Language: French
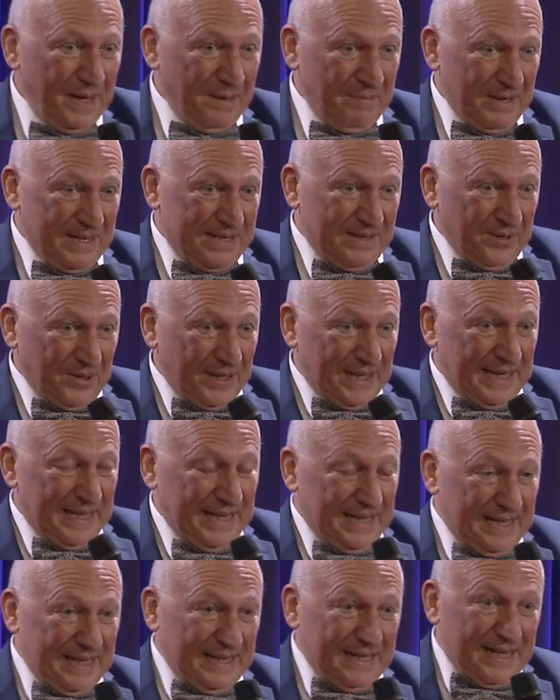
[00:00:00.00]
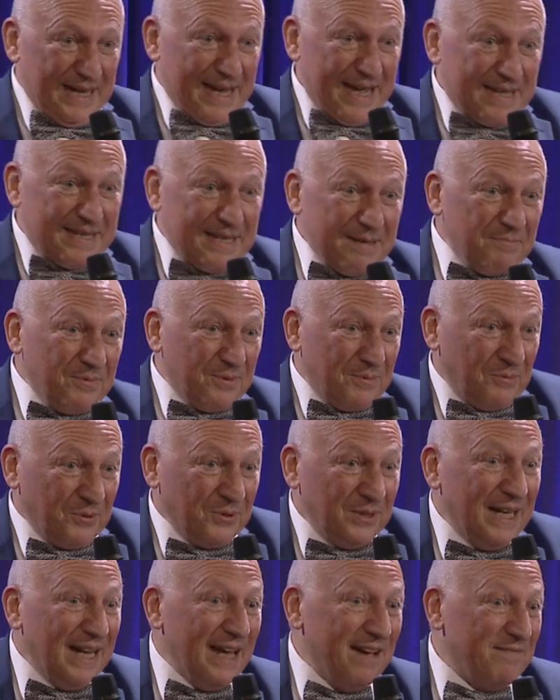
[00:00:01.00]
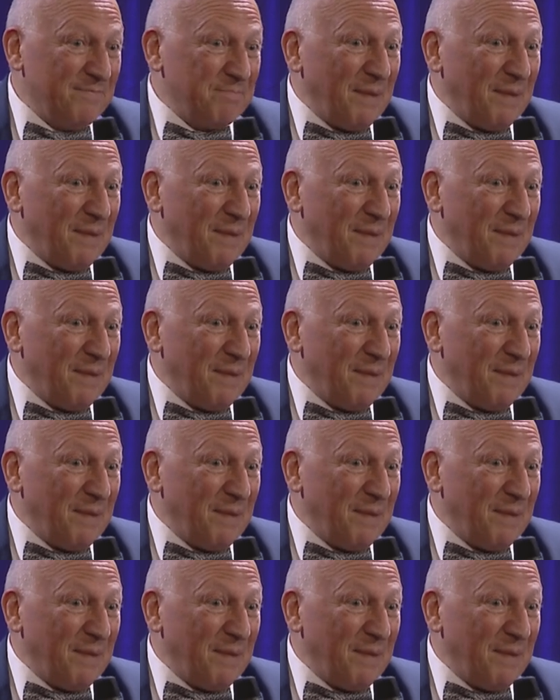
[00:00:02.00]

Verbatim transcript: parce qu'il il a été mon, élève.